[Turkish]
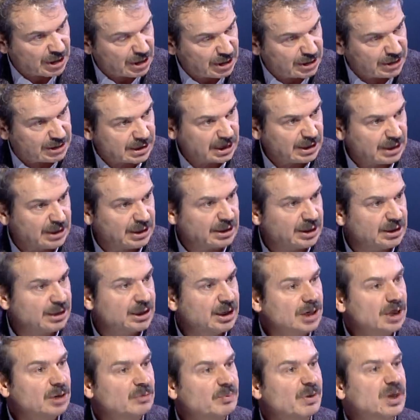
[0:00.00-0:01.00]
kaliteli
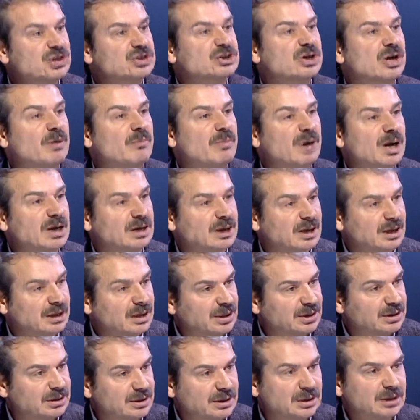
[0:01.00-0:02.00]
başka
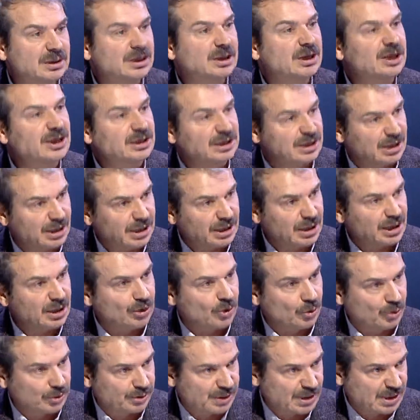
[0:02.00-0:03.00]
markaları Gene
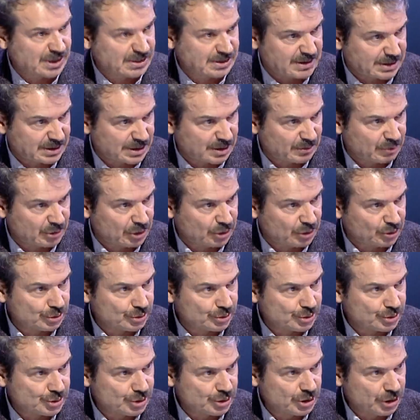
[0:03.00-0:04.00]
oradan
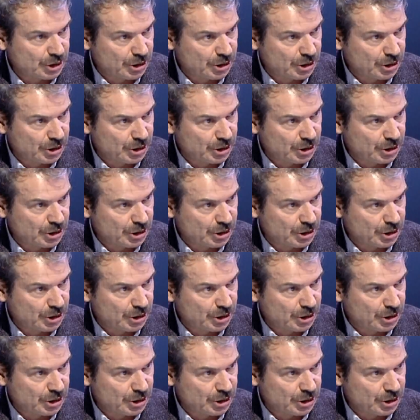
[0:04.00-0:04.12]
satabiliyoruz. Çok